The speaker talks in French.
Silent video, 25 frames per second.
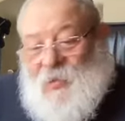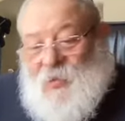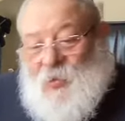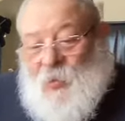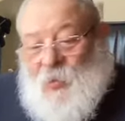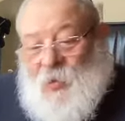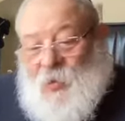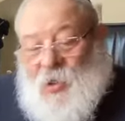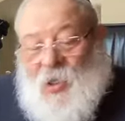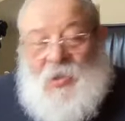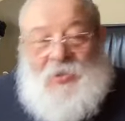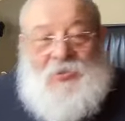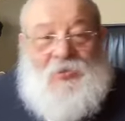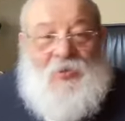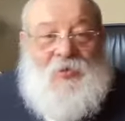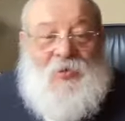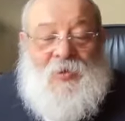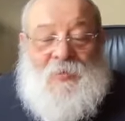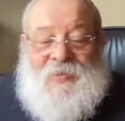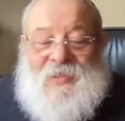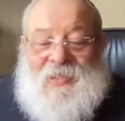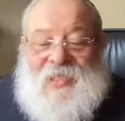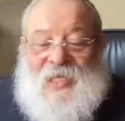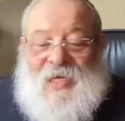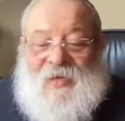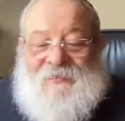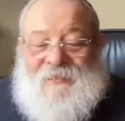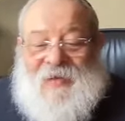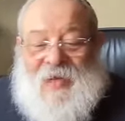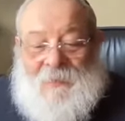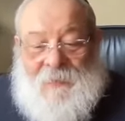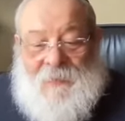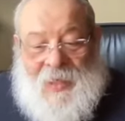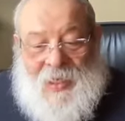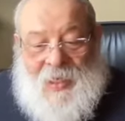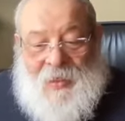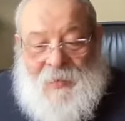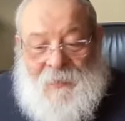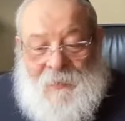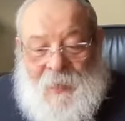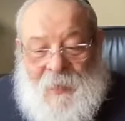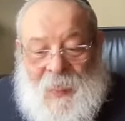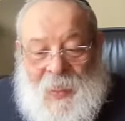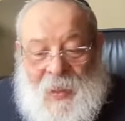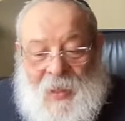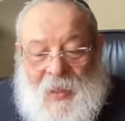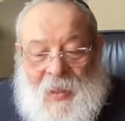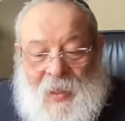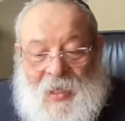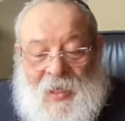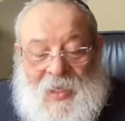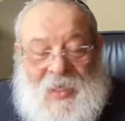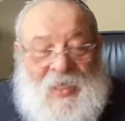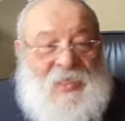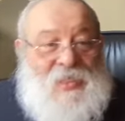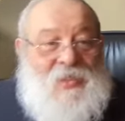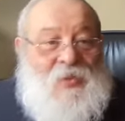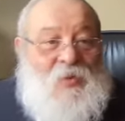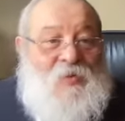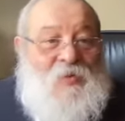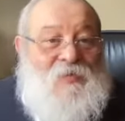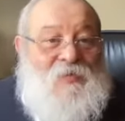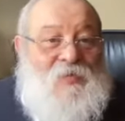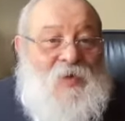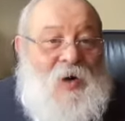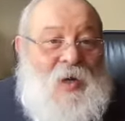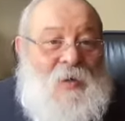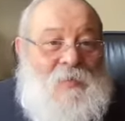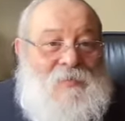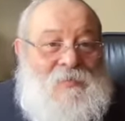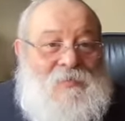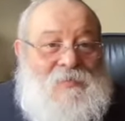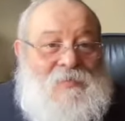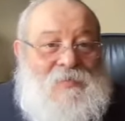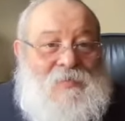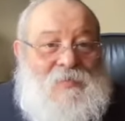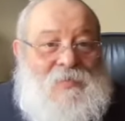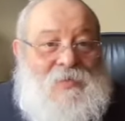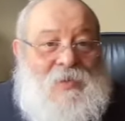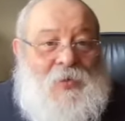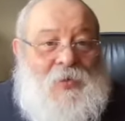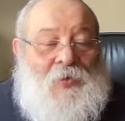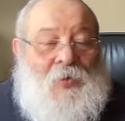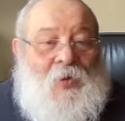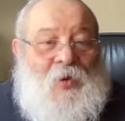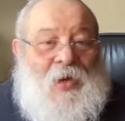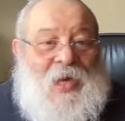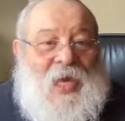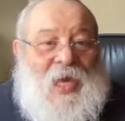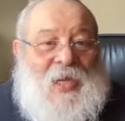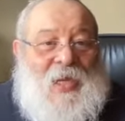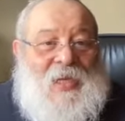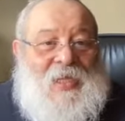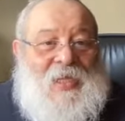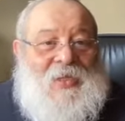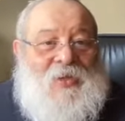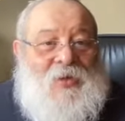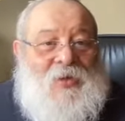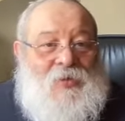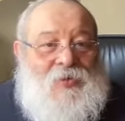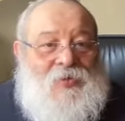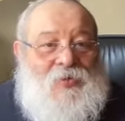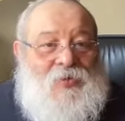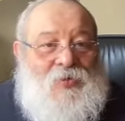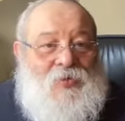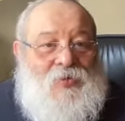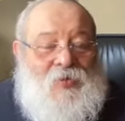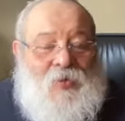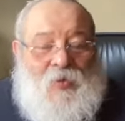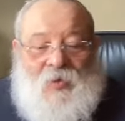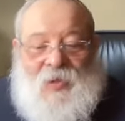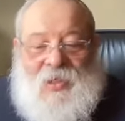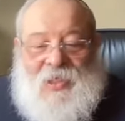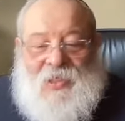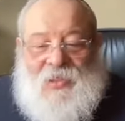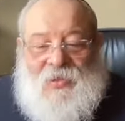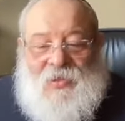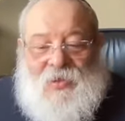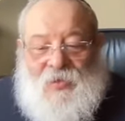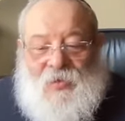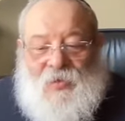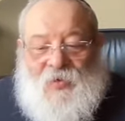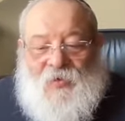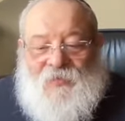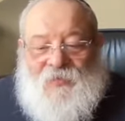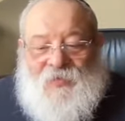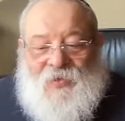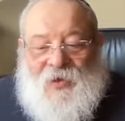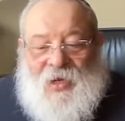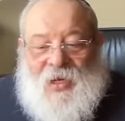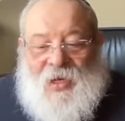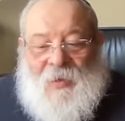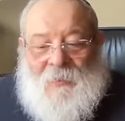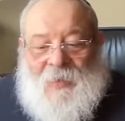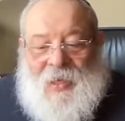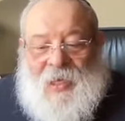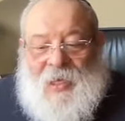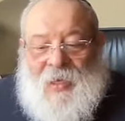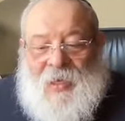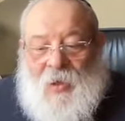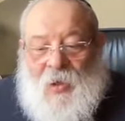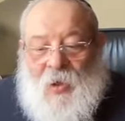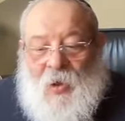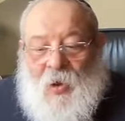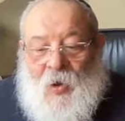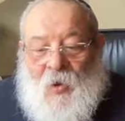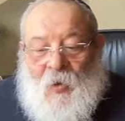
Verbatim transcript: Donc quand on observe la mer, qu'est-ce qu'on voit Quand on regarde l'étendue d'eau qui se trouve dans la mer,